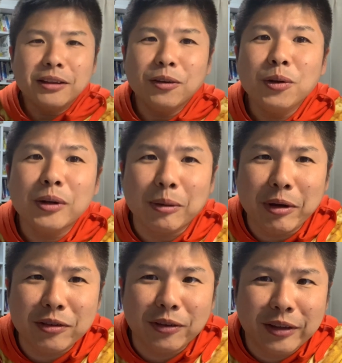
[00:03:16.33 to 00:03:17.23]
というのが
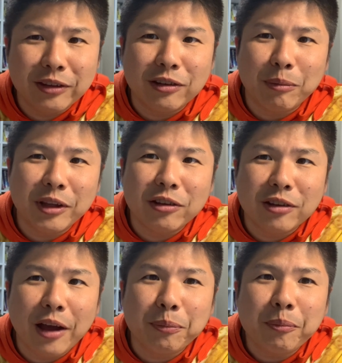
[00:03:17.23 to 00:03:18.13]
まず1社目でし
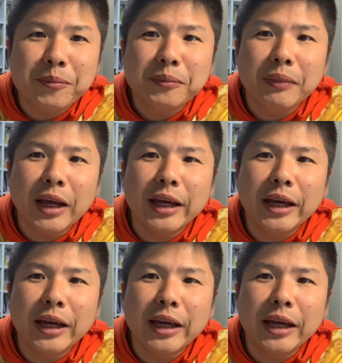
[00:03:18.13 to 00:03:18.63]
た。は